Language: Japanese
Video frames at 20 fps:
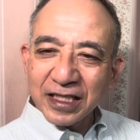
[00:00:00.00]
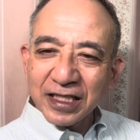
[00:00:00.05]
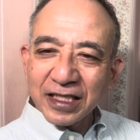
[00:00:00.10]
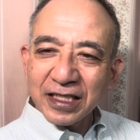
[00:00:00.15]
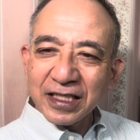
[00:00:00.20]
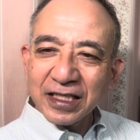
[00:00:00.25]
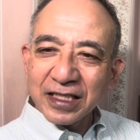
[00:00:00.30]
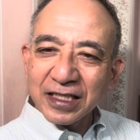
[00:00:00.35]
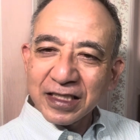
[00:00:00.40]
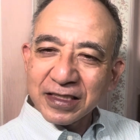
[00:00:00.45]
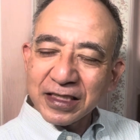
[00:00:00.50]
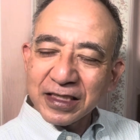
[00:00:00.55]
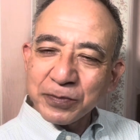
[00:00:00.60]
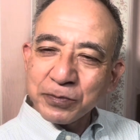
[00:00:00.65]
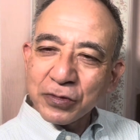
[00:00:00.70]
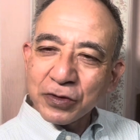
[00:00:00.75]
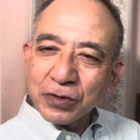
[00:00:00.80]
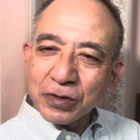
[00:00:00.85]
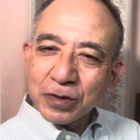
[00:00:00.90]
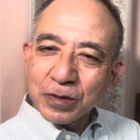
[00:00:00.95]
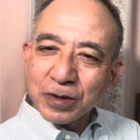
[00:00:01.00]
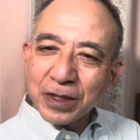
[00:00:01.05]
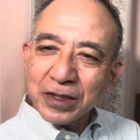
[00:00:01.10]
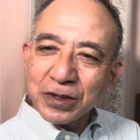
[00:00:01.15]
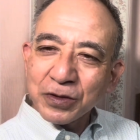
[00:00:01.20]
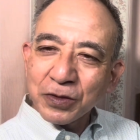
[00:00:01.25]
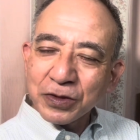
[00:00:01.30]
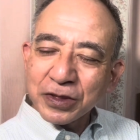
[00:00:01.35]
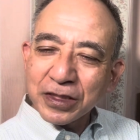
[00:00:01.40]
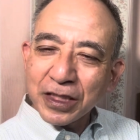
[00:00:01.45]
えー、全部連
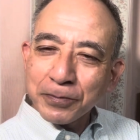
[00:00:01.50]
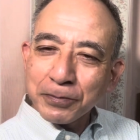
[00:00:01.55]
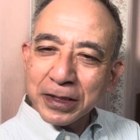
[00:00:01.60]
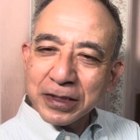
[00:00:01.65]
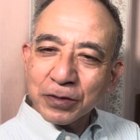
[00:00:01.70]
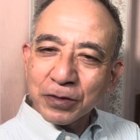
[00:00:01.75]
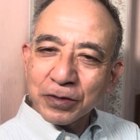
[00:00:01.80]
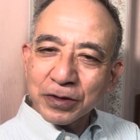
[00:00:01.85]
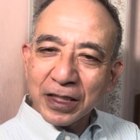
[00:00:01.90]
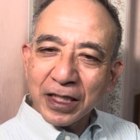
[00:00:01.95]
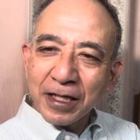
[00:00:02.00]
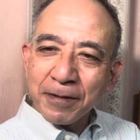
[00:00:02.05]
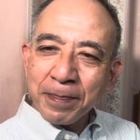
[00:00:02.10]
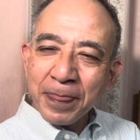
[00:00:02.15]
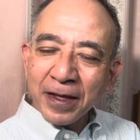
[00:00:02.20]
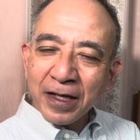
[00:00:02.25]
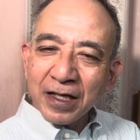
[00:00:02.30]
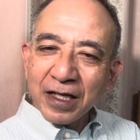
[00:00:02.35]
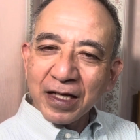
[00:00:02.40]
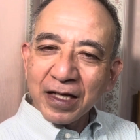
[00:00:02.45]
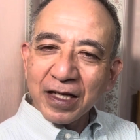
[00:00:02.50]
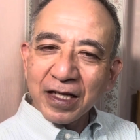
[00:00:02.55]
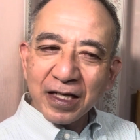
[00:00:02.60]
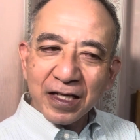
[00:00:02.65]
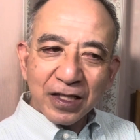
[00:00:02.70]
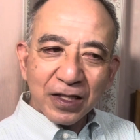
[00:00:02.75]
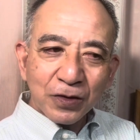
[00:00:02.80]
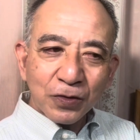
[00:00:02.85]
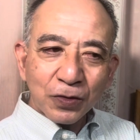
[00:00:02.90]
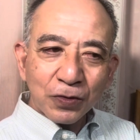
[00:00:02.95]
動していますので、
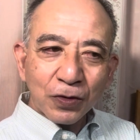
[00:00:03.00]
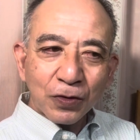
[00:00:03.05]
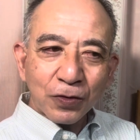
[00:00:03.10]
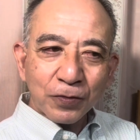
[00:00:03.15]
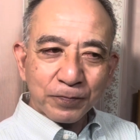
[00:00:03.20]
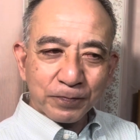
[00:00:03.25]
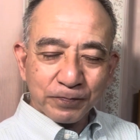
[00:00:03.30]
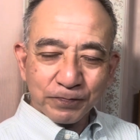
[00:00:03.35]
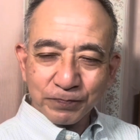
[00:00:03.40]
えー、この、